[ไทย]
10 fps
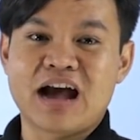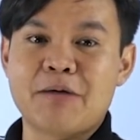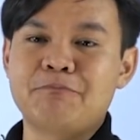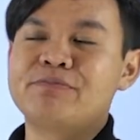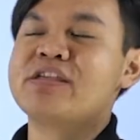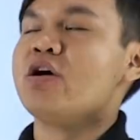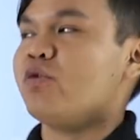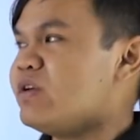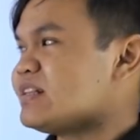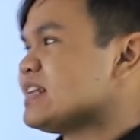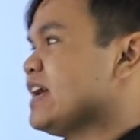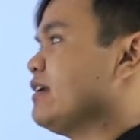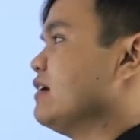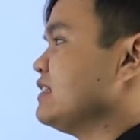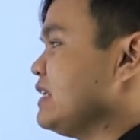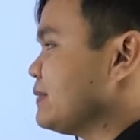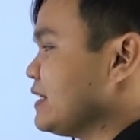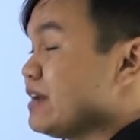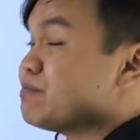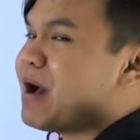คำวิเศษ10ช
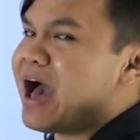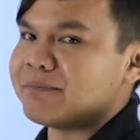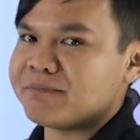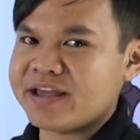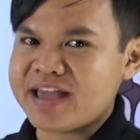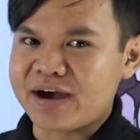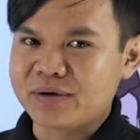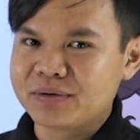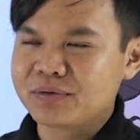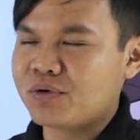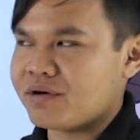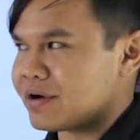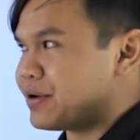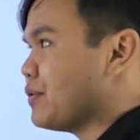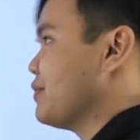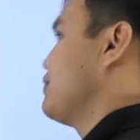นิดผ่านไปอย่างรวดเร็ว